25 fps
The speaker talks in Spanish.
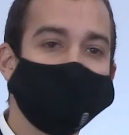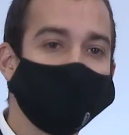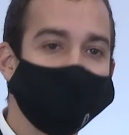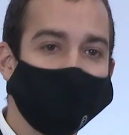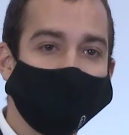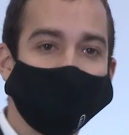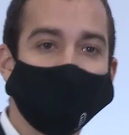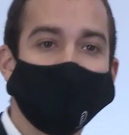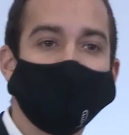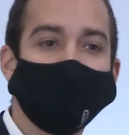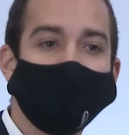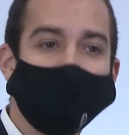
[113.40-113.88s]
no
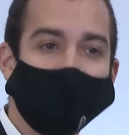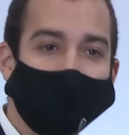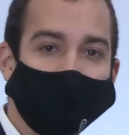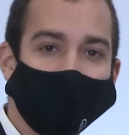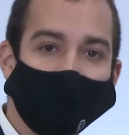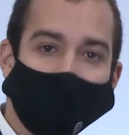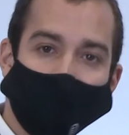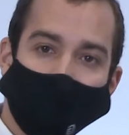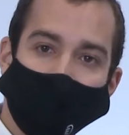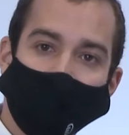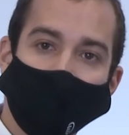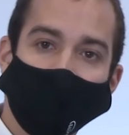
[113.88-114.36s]
tienen ninguna red
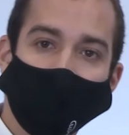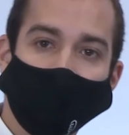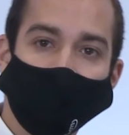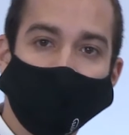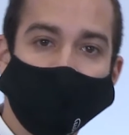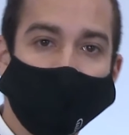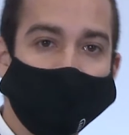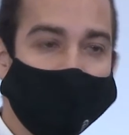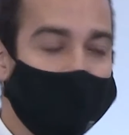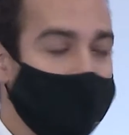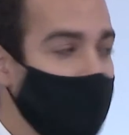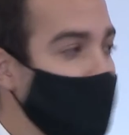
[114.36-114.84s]
de apoyo
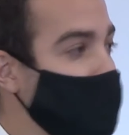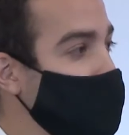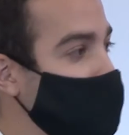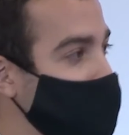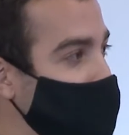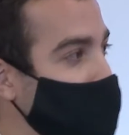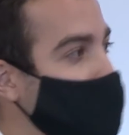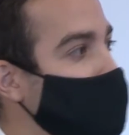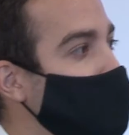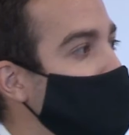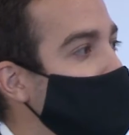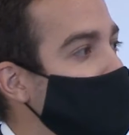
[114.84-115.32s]
y no
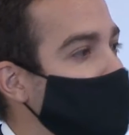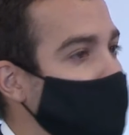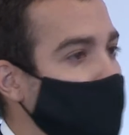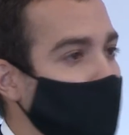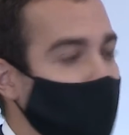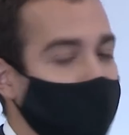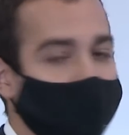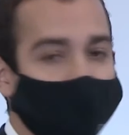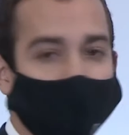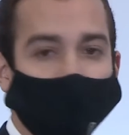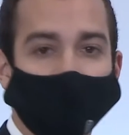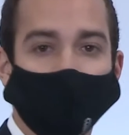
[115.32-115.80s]
estamos
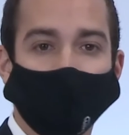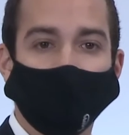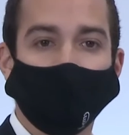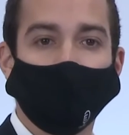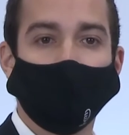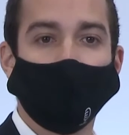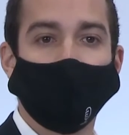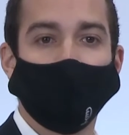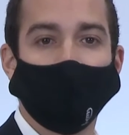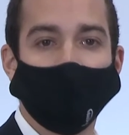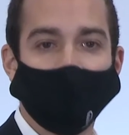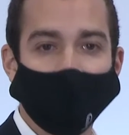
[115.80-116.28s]

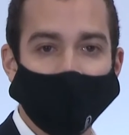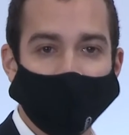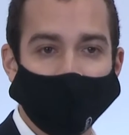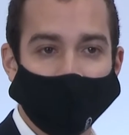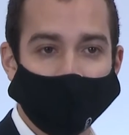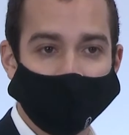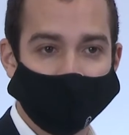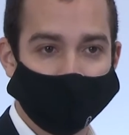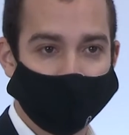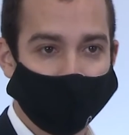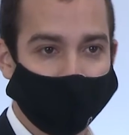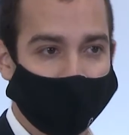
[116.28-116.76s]
instrumentando
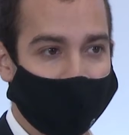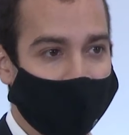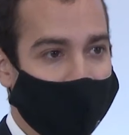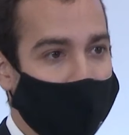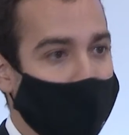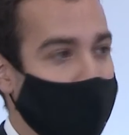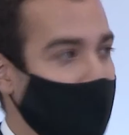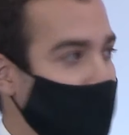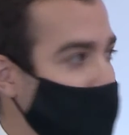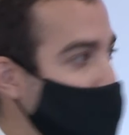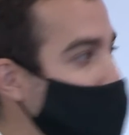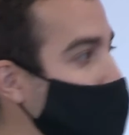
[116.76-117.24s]
medidas que
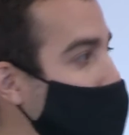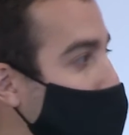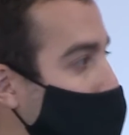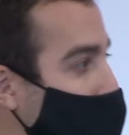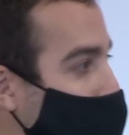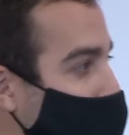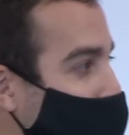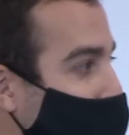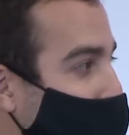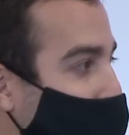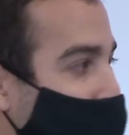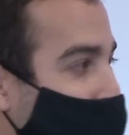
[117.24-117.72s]
realmente nos permitan